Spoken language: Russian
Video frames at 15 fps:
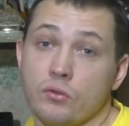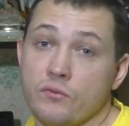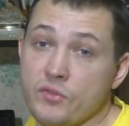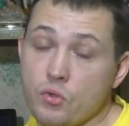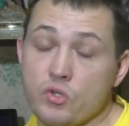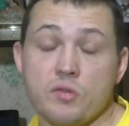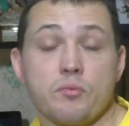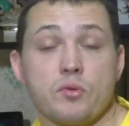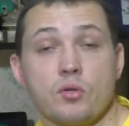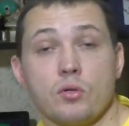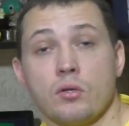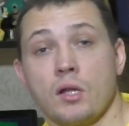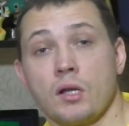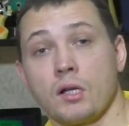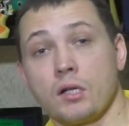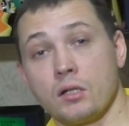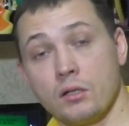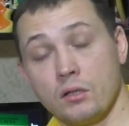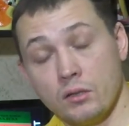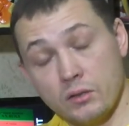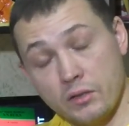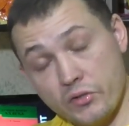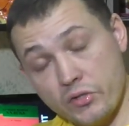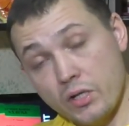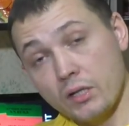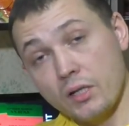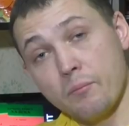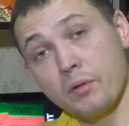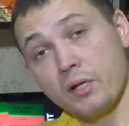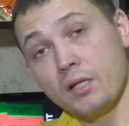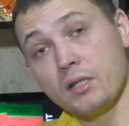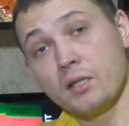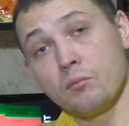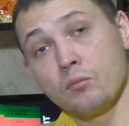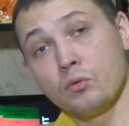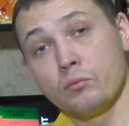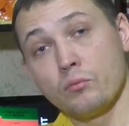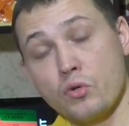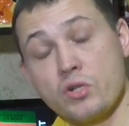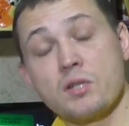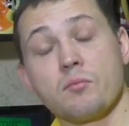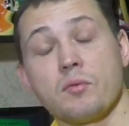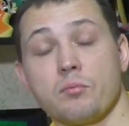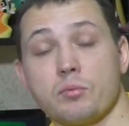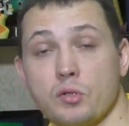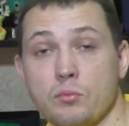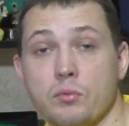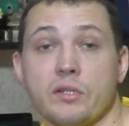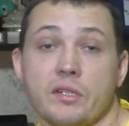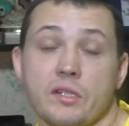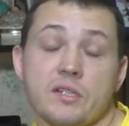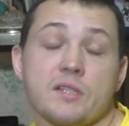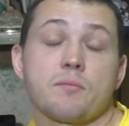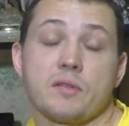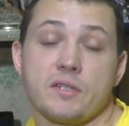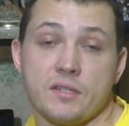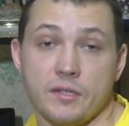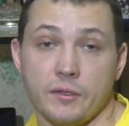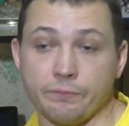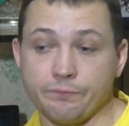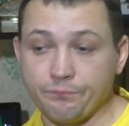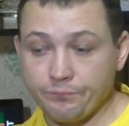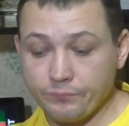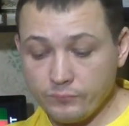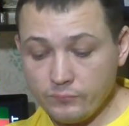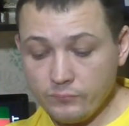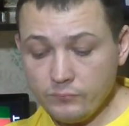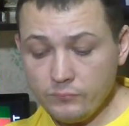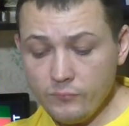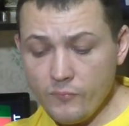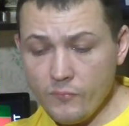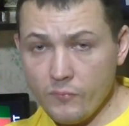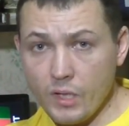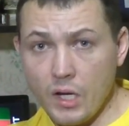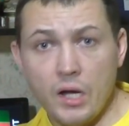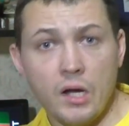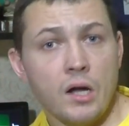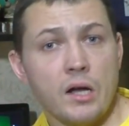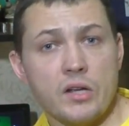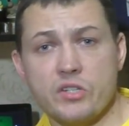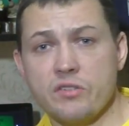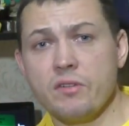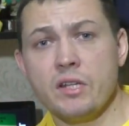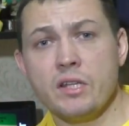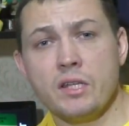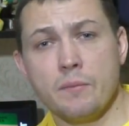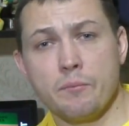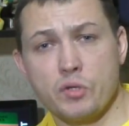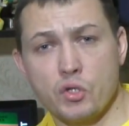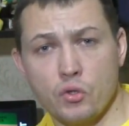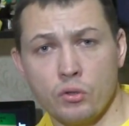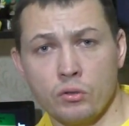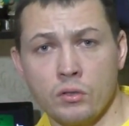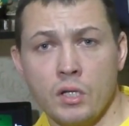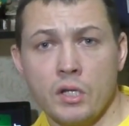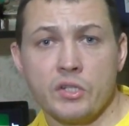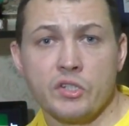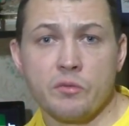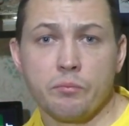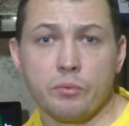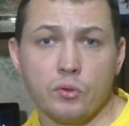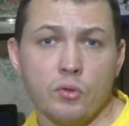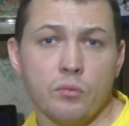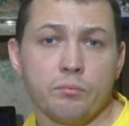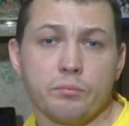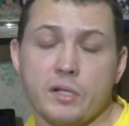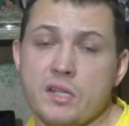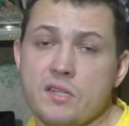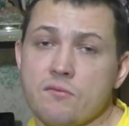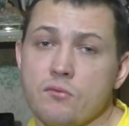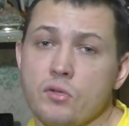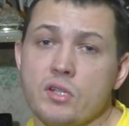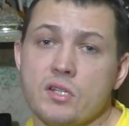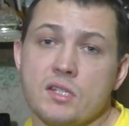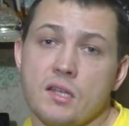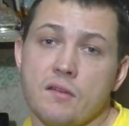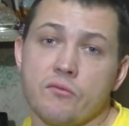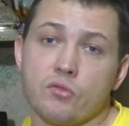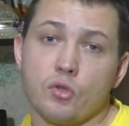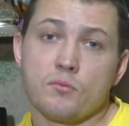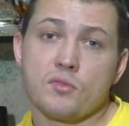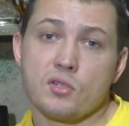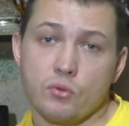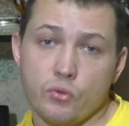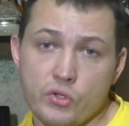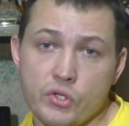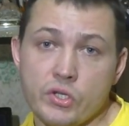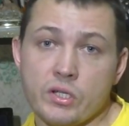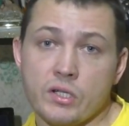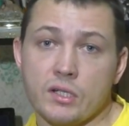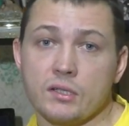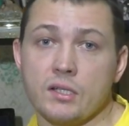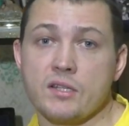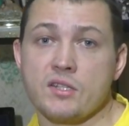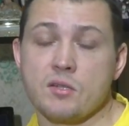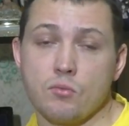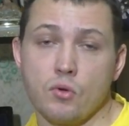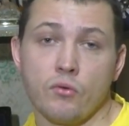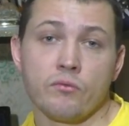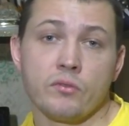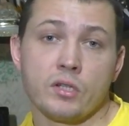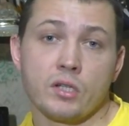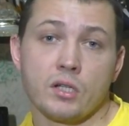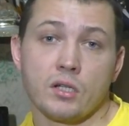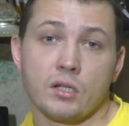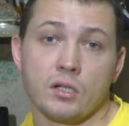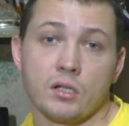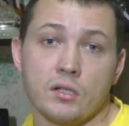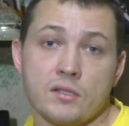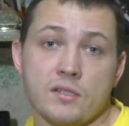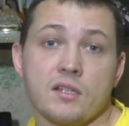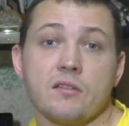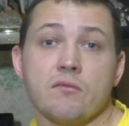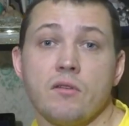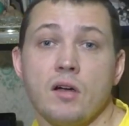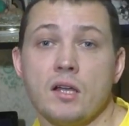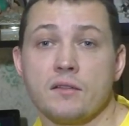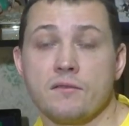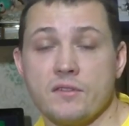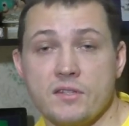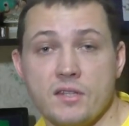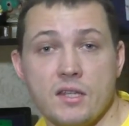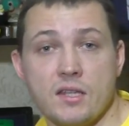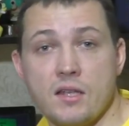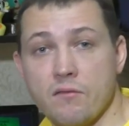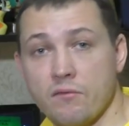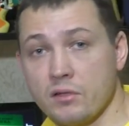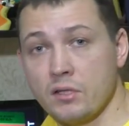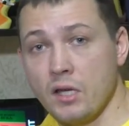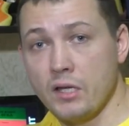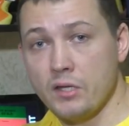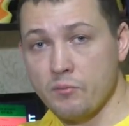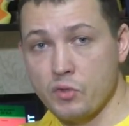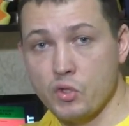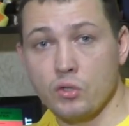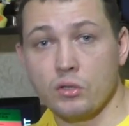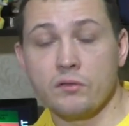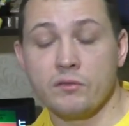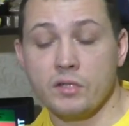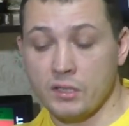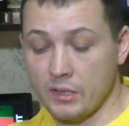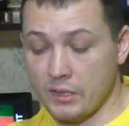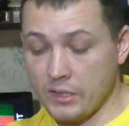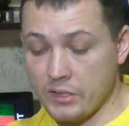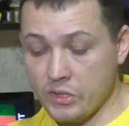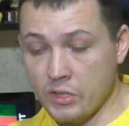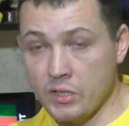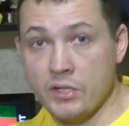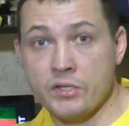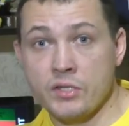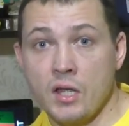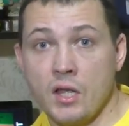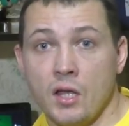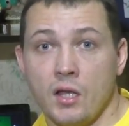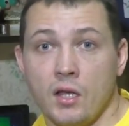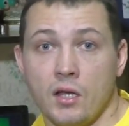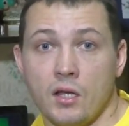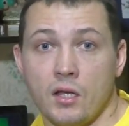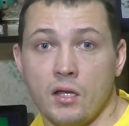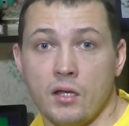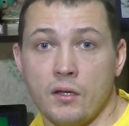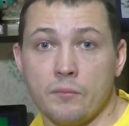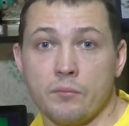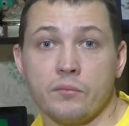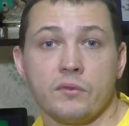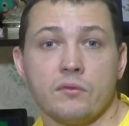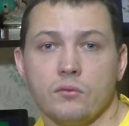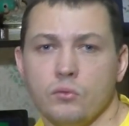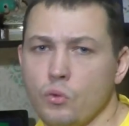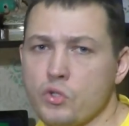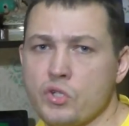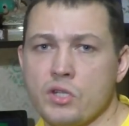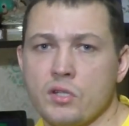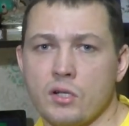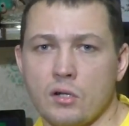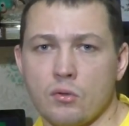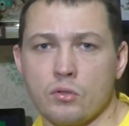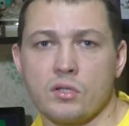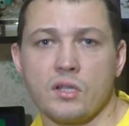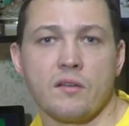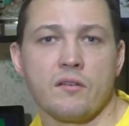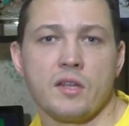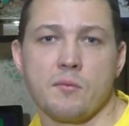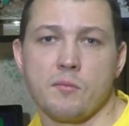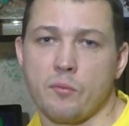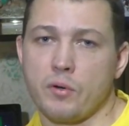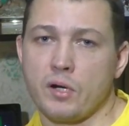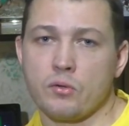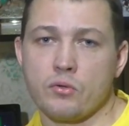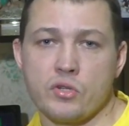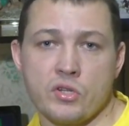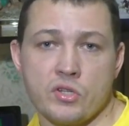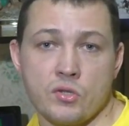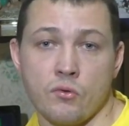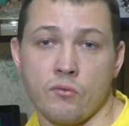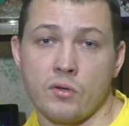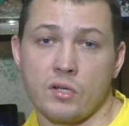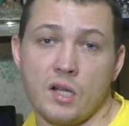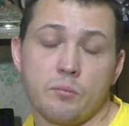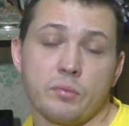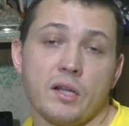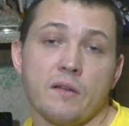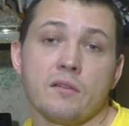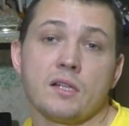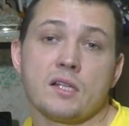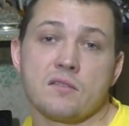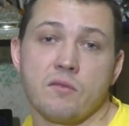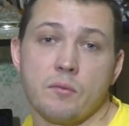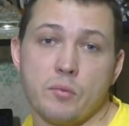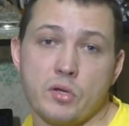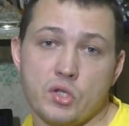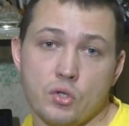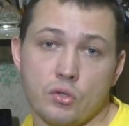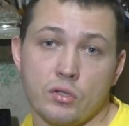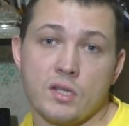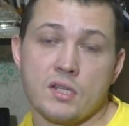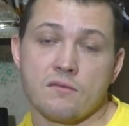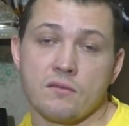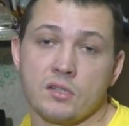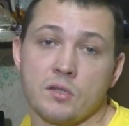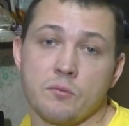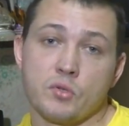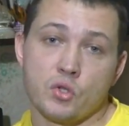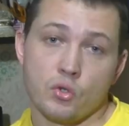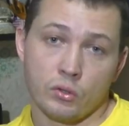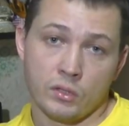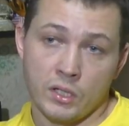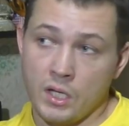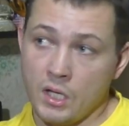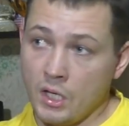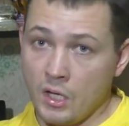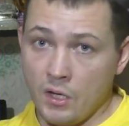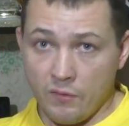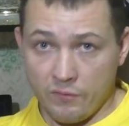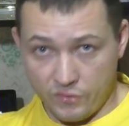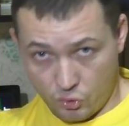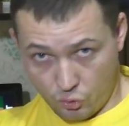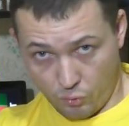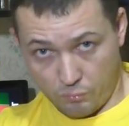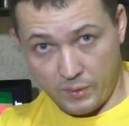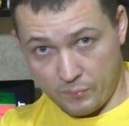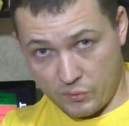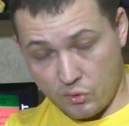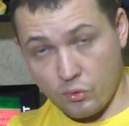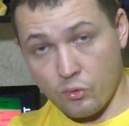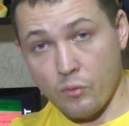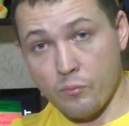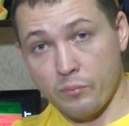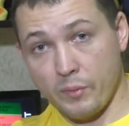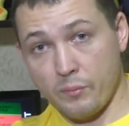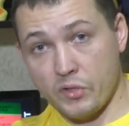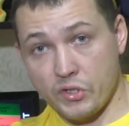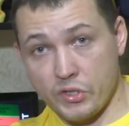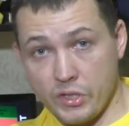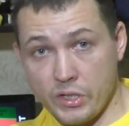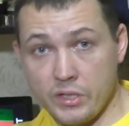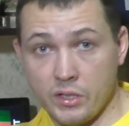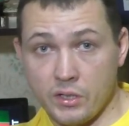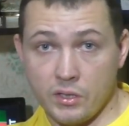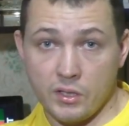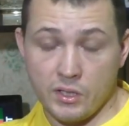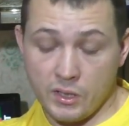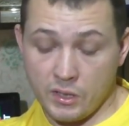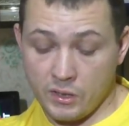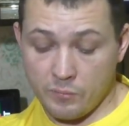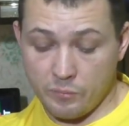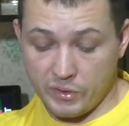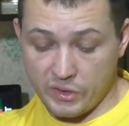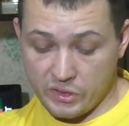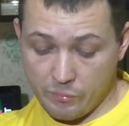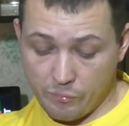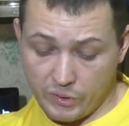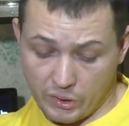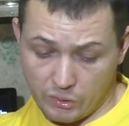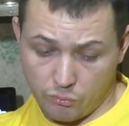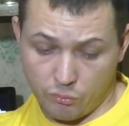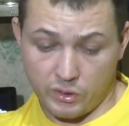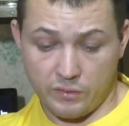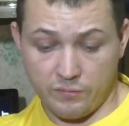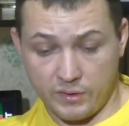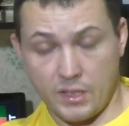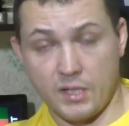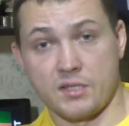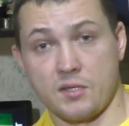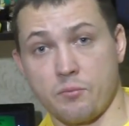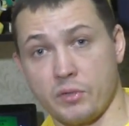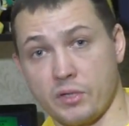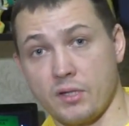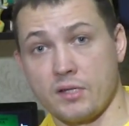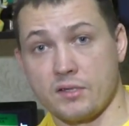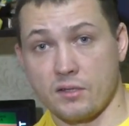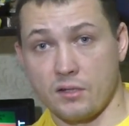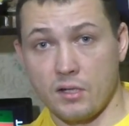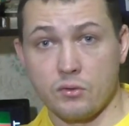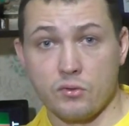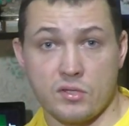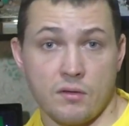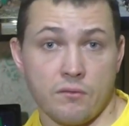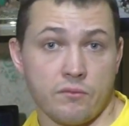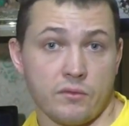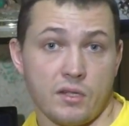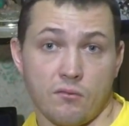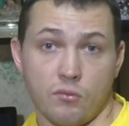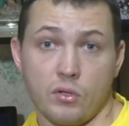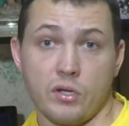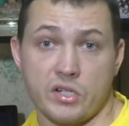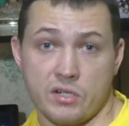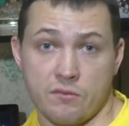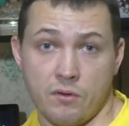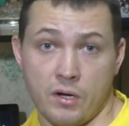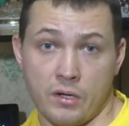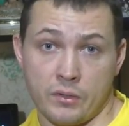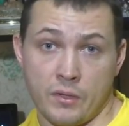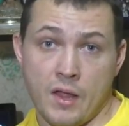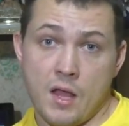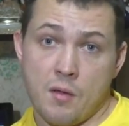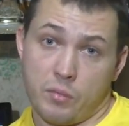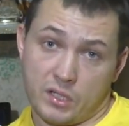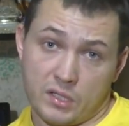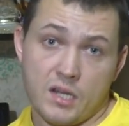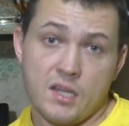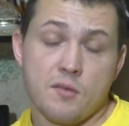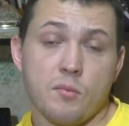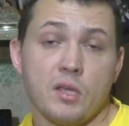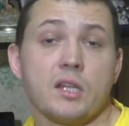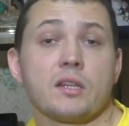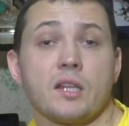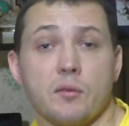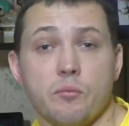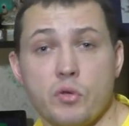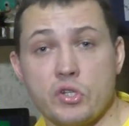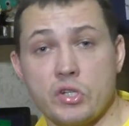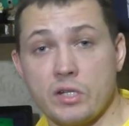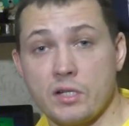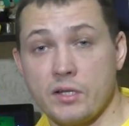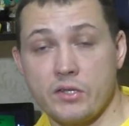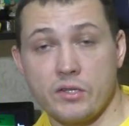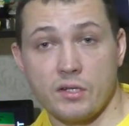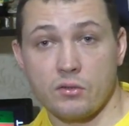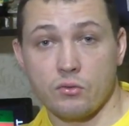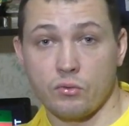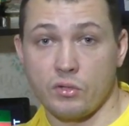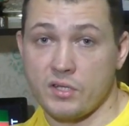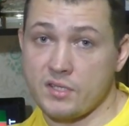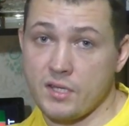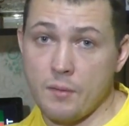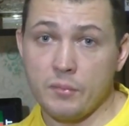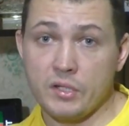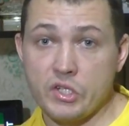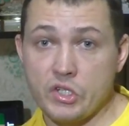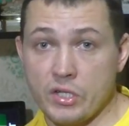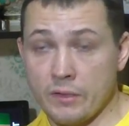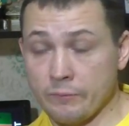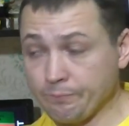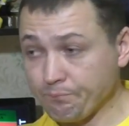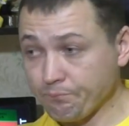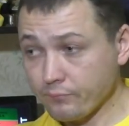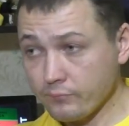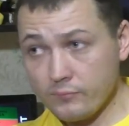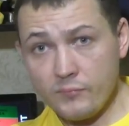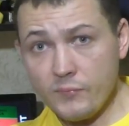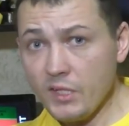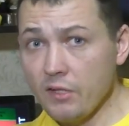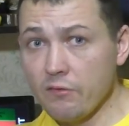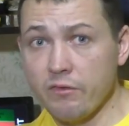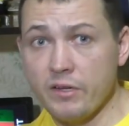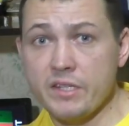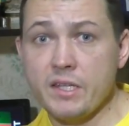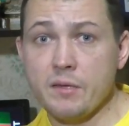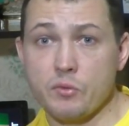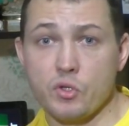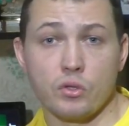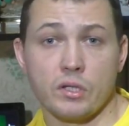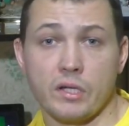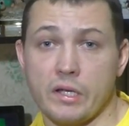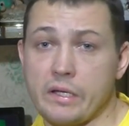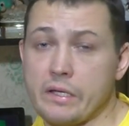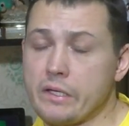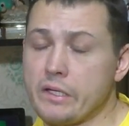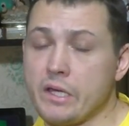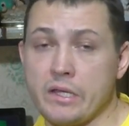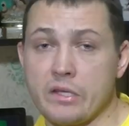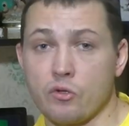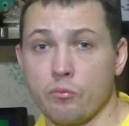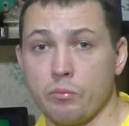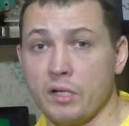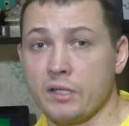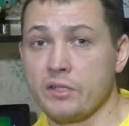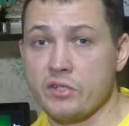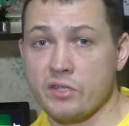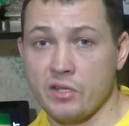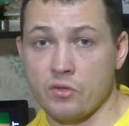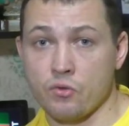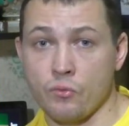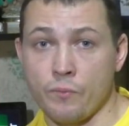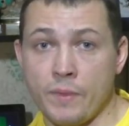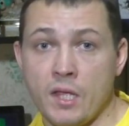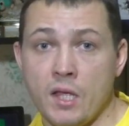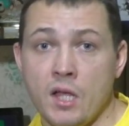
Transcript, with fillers: Но все же пчелок э, то жалко, поэтому можно попробовать их спасти. А, оживление пчел теплом производится и в том случае, когда зимовник э, заливает весенняя вода, и пчелы в ней находились э, ну, очень короткое время, пару часов. Как правило, освобожденные из воды пчелы в теплом сухом помещении или при температуре 12-15 градусов на воле оживает. По крайней мере, так пишет литература. Сам лично в воде пчелок я не купал, не скажу.